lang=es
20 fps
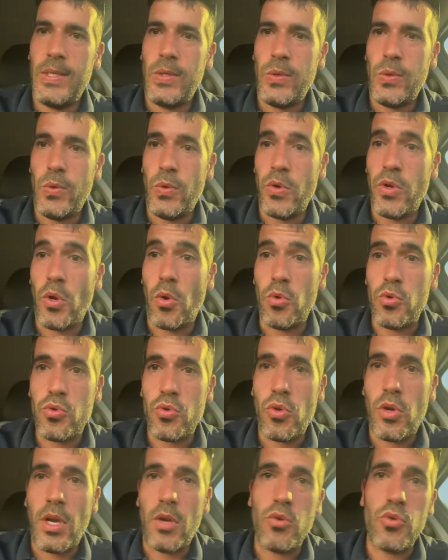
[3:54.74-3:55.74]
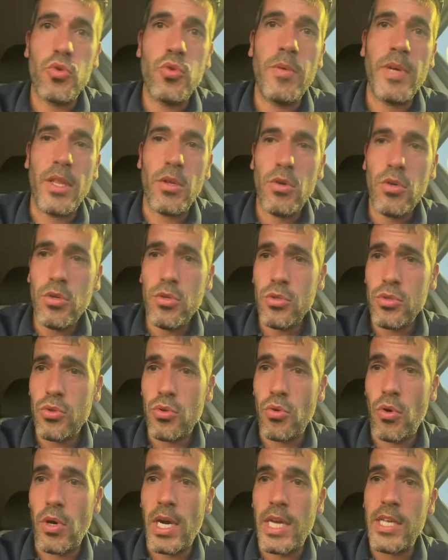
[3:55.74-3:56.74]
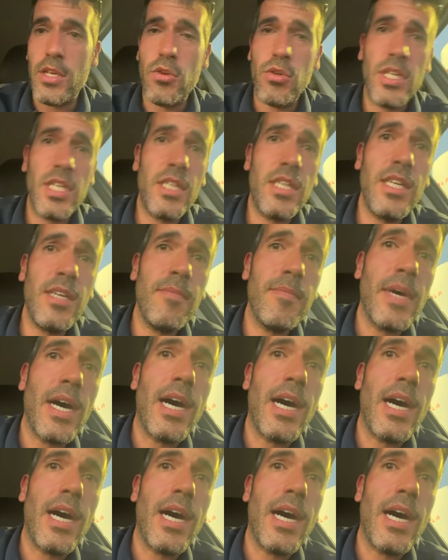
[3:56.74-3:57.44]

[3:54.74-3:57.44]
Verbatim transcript: o incluso a los V2 o a Ionity.